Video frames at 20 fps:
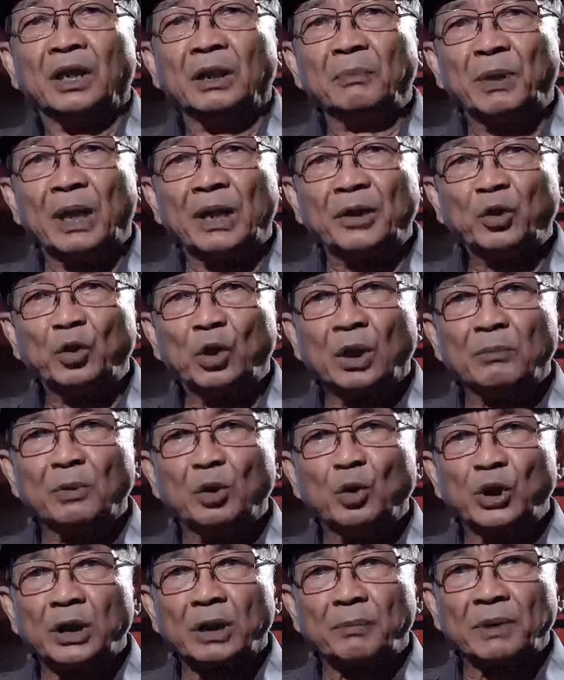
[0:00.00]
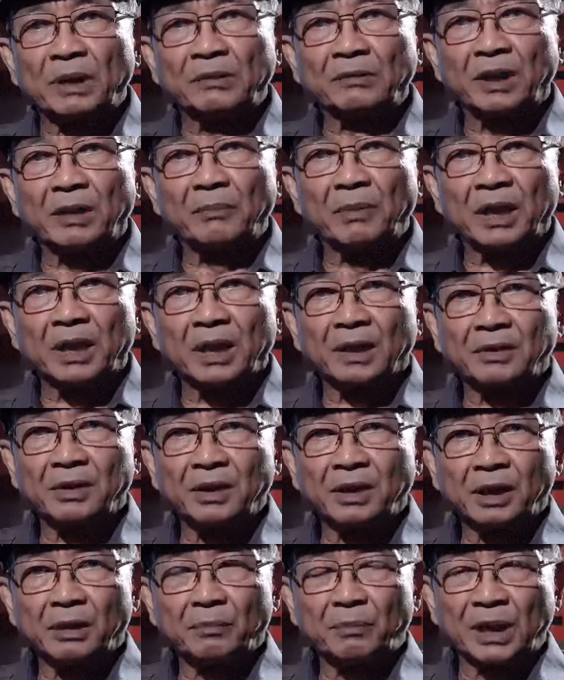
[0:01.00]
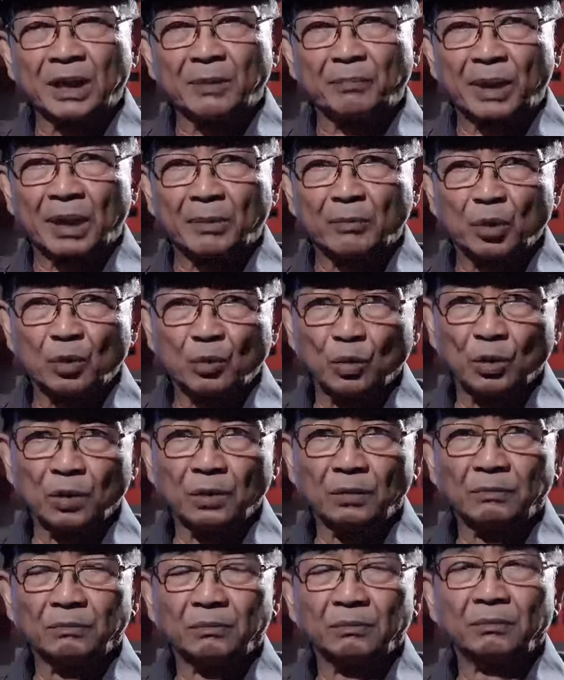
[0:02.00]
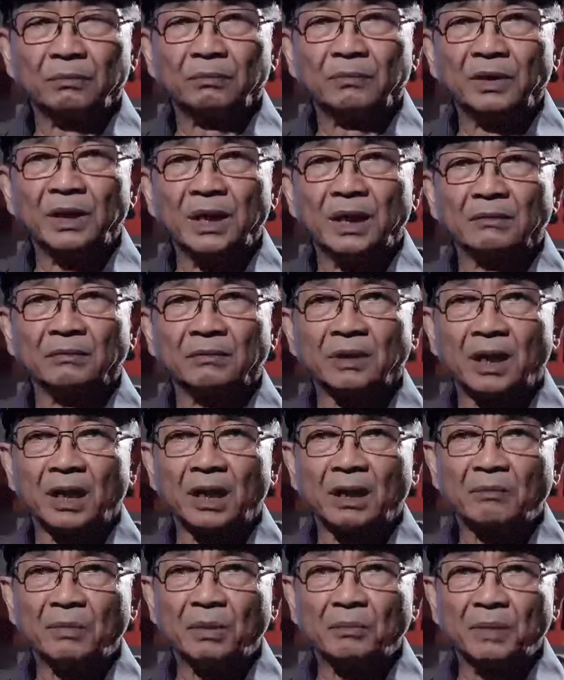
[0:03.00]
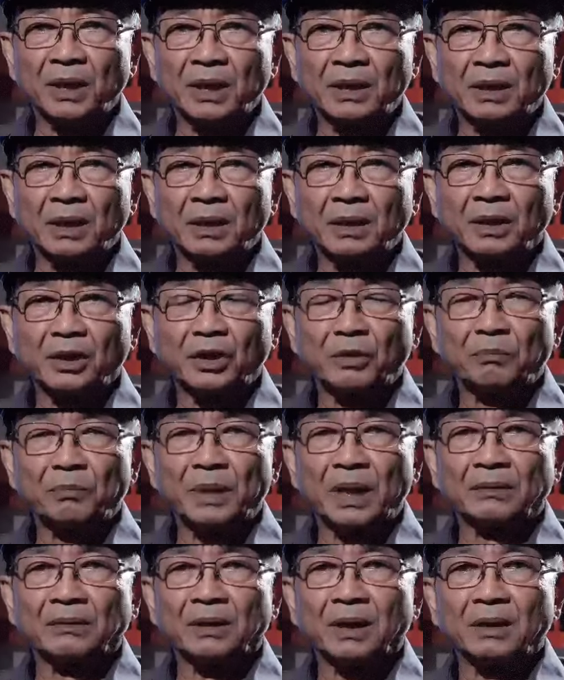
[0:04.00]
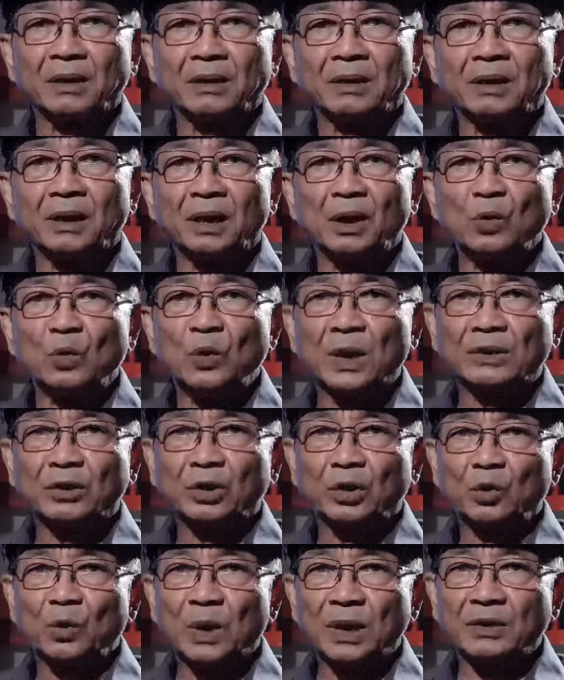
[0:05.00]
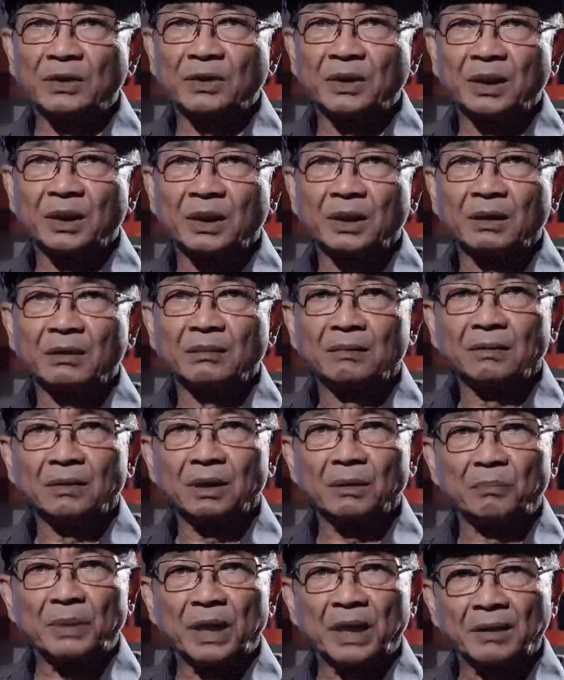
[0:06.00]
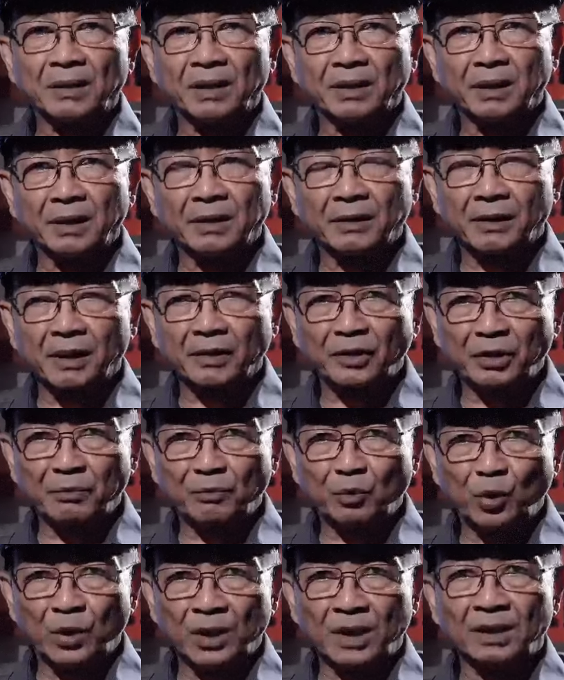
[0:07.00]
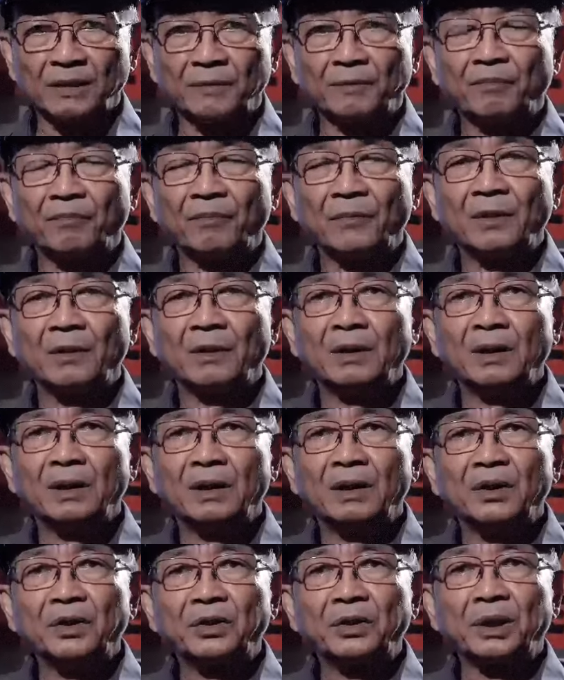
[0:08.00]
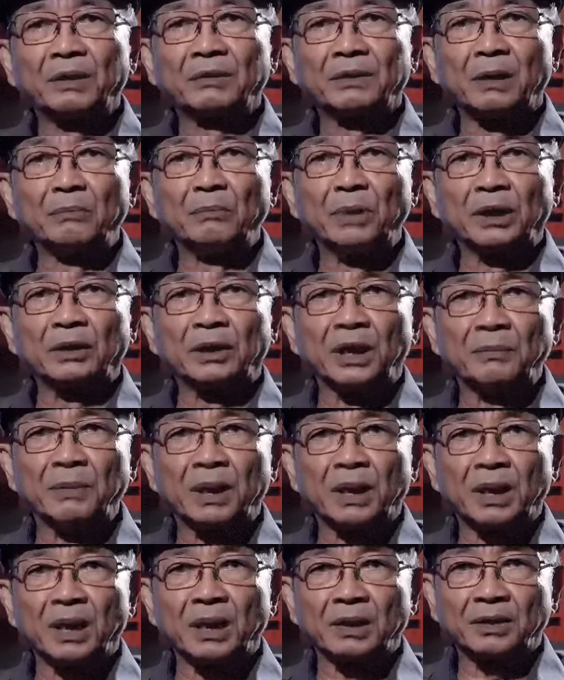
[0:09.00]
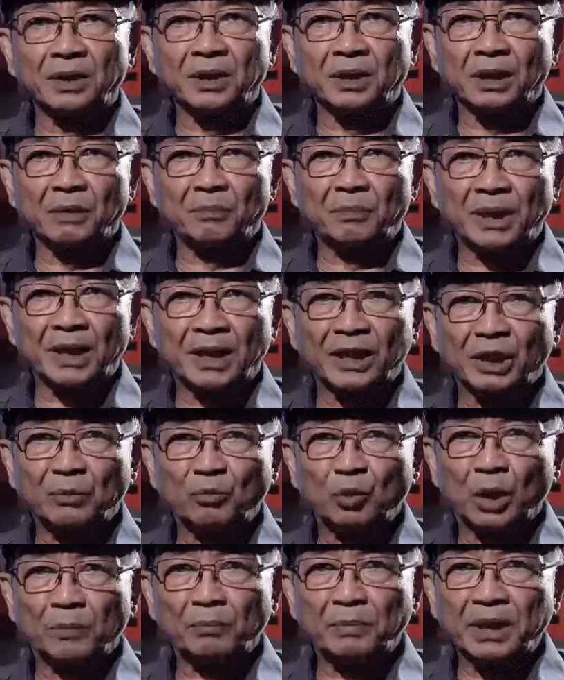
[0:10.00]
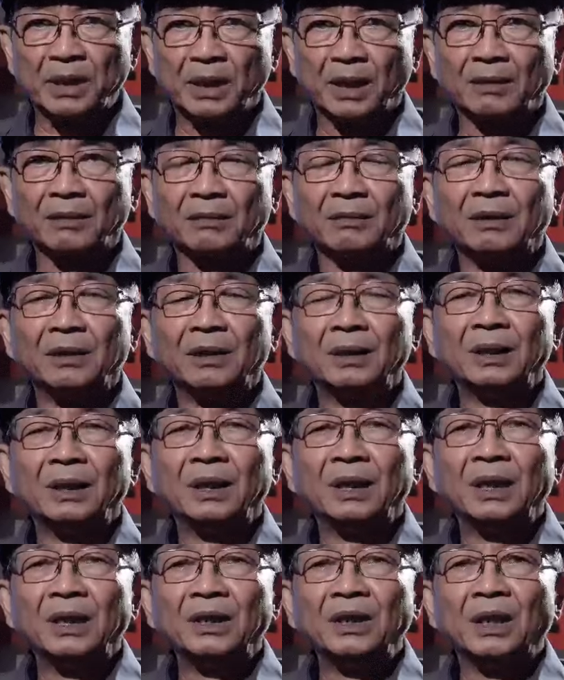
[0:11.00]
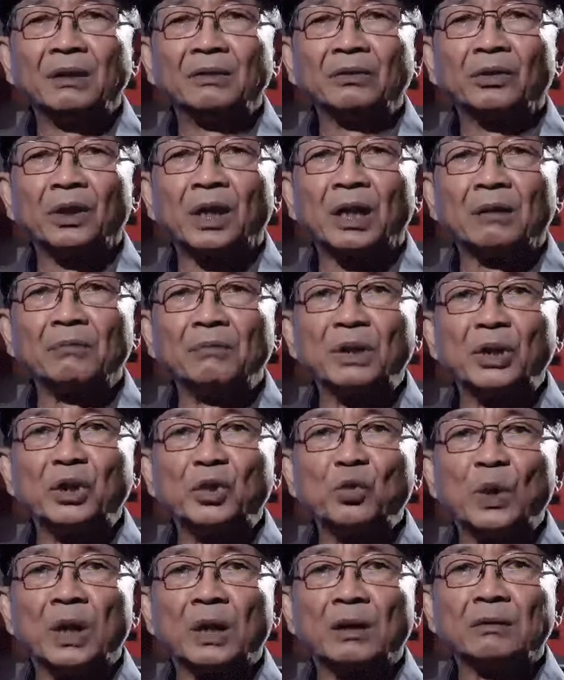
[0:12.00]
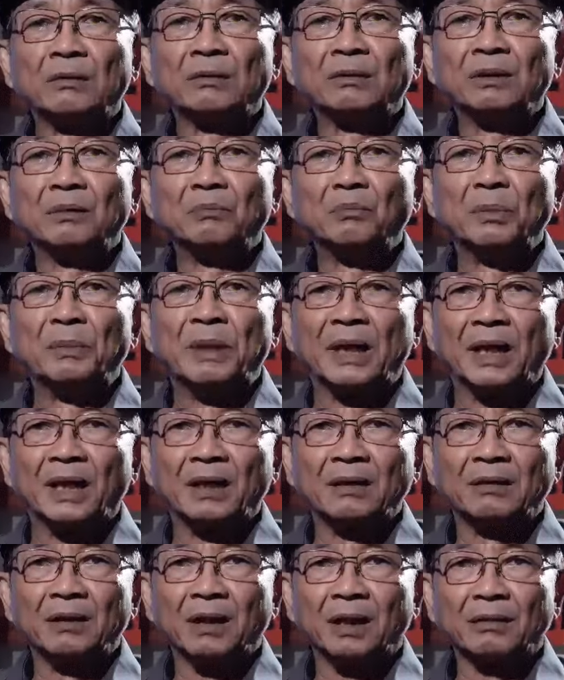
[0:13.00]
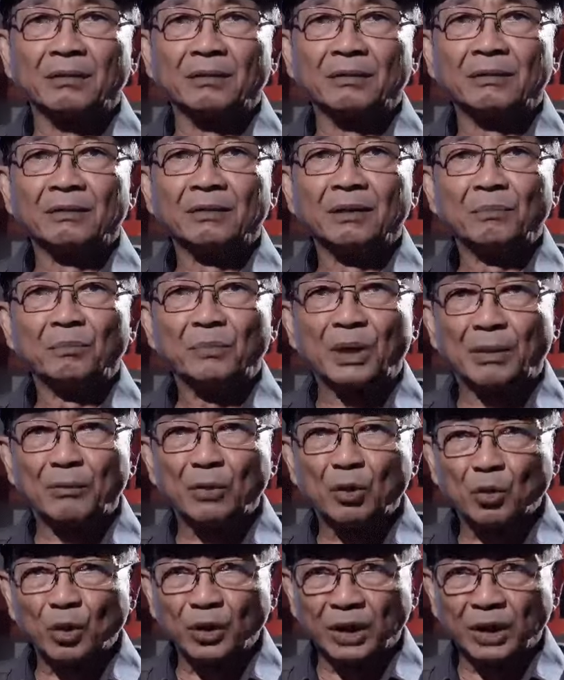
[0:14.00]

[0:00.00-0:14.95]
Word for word: Gibran juga mengucapkan terima kasih kepada Prabowo yang telah memberikan kesempatan seluas-luasnya kepada generasi muda serta berterima kasih kepada semua pihak yang telah berjuang memenangkan Prabowo